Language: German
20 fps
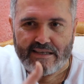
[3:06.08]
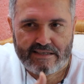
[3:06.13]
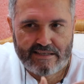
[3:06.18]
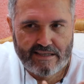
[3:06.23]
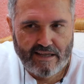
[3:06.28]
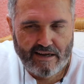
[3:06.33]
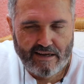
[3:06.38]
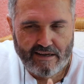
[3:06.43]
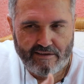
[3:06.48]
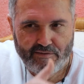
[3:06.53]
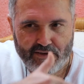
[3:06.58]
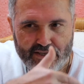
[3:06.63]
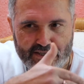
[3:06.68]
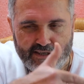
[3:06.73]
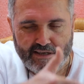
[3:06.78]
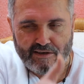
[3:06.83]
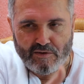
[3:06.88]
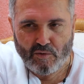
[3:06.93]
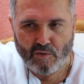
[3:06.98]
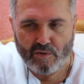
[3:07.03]
dass da ein
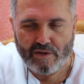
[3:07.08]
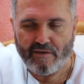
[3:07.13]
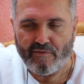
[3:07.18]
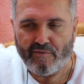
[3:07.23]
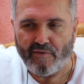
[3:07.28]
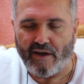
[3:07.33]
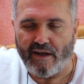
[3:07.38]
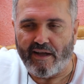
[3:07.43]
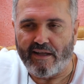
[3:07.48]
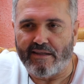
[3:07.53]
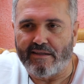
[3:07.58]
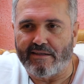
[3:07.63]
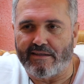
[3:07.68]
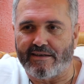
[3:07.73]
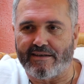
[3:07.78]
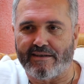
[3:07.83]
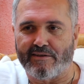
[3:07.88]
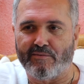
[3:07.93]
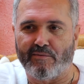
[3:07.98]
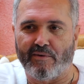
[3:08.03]
gewisser roter Faden
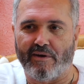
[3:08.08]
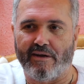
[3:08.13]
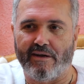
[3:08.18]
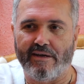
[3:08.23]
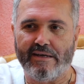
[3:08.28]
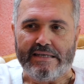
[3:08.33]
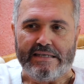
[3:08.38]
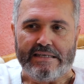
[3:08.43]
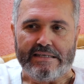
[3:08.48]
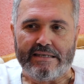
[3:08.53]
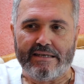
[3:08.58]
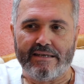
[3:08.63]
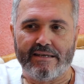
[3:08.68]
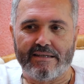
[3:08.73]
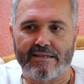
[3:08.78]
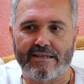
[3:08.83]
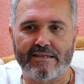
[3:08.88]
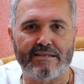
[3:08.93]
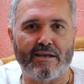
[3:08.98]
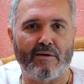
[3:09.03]
drin war.
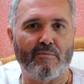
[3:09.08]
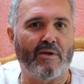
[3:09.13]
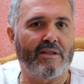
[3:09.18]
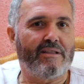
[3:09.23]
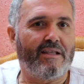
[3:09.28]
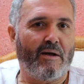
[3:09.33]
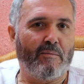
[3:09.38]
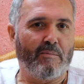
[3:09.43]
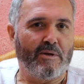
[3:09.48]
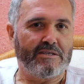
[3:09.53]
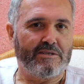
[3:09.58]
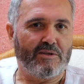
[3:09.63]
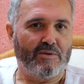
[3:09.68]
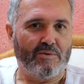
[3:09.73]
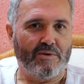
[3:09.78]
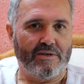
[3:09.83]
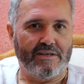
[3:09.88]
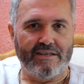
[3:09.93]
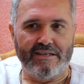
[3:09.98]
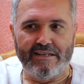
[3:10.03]
Das haben wir damals
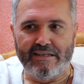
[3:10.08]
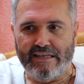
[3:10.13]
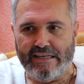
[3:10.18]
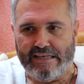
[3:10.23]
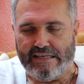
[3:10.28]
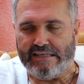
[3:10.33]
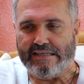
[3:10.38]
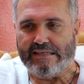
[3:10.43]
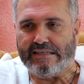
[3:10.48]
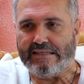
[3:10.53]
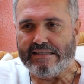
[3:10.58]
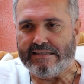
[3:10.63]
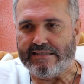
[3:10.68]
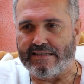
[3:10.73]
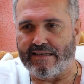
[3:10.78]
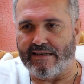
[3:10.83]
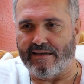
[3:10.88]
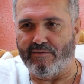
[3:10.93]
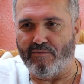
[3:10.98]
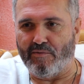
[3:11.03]
natürlich nicht
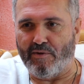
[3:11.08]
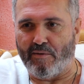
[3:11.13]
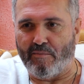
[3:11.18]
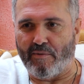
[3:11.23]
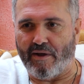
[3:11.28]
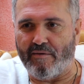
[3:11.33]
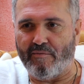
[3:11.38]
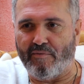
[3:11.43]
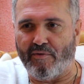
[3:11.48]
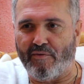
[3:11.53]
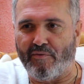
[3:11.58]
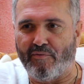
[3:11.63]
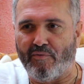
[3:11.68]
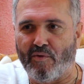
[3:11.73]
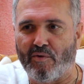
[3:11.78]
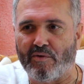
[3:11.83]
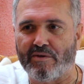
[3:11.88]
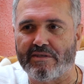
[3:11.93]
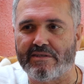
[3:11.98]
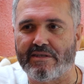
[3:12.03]
gesehen. Wir haben einfach
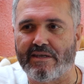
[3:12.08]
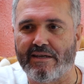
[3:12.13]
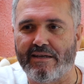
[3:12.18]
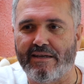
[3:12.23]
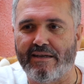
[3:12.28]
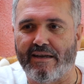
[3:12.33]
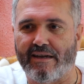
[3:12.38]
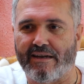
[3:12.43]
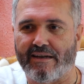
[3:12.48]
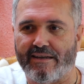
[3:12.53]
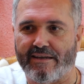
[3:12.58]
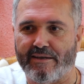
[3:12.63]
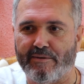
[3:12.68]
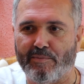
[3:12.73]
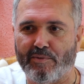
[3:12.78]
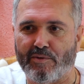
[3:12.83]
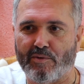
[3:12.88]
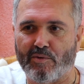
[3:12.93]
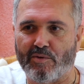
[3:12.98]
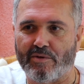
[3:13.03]
vor uns
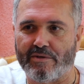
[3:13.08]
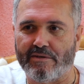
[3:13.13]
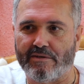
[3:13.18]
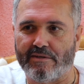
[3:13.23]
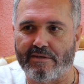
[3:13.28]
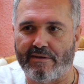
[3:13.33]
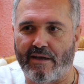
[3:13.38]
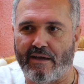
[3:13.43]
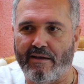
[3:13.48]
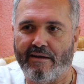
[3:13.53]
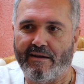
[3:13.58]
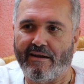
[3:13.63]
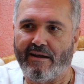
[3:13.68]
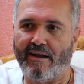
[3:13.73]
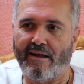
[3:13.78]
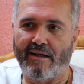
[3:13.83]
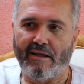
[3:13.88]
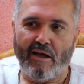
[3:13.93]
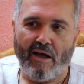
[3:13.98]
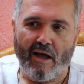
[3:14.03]
hingelebt und äh,
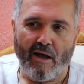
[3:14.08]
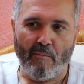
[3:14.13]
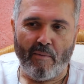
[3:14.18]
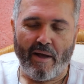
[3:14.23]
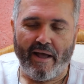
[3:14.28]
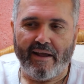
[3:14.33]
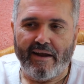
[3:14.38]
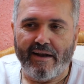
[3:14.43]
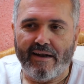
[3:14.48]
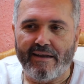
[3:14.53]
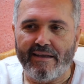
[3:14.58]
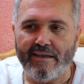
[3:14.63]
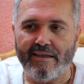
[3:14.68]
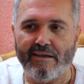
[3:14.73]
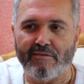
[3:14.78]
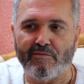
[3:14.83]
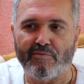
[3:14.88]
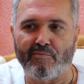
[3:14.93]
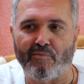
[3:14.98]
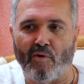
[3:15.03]
haben
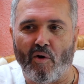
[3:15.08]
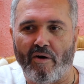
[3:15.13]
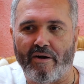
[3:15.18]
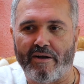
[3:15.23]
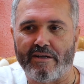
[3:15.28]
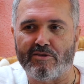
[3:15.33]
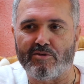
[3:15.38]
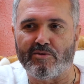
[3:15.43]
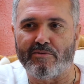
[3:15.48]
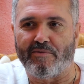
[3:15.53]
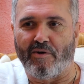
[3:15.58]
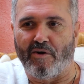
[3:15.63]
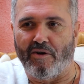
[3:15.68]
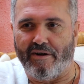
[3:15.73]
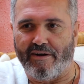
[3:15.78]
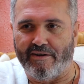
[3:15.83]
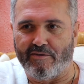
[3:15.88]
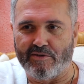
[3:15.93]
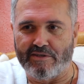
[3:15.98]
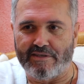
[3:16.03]
eigentlich Woche zu
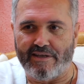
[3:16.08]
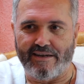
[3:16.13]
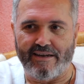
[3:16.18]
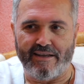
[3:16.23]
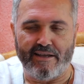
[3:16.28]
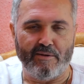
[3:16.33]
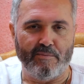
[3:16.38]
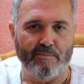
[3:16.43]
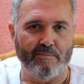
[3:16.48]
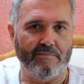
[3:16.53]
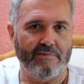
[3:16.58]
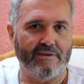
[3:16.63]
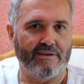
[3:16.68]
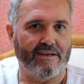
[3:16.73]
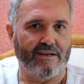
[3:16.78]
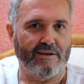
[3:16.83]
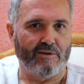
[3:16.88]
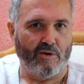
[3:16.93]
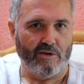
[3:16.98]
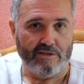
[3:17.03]
Woche unser Leben
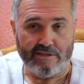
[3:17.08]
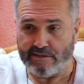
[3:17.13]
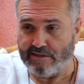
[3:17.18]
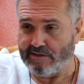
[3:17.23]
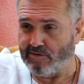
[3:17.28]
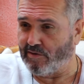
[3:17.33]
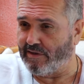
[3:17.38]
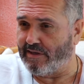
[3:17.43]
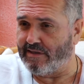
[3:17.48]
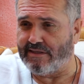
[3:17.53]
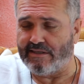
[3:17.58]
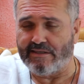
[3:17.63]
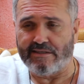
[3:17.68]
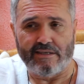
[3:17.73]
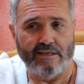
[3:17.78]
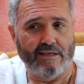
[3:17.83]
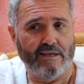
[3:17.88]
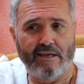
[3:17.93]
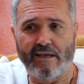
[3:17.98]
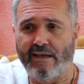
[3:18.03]
genossen und es
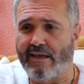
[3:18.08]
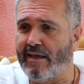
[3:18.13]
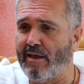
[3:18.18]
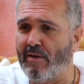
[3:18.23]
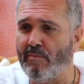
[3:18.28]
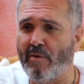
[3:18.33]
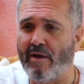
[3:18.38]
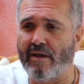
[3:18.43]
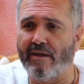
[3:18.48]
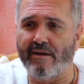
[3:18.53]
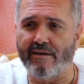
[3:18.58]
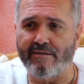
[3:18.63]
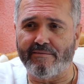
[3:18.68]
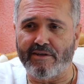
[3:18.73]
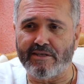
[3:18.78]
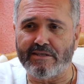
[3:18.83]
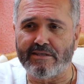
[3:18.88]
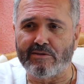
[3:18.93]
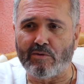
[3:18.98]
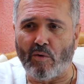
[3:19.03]
ist immer
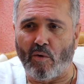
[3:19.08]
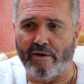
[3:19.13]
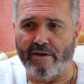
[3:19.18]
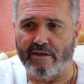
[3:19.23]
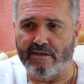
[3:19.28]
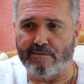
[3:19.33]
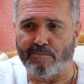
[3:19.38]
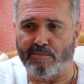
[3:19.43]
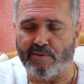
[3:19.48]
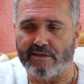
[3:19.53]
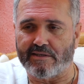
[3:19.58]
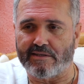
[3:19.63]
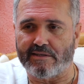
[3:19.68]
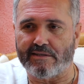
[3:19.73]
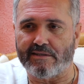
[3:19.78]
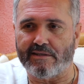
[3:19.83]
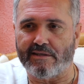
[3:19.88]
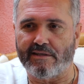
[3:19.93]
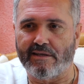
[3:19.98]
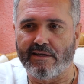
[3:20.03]
irgendwas Neues
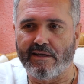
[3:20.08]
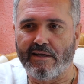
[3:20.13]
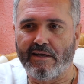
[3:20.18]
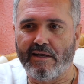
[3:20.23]
passiert.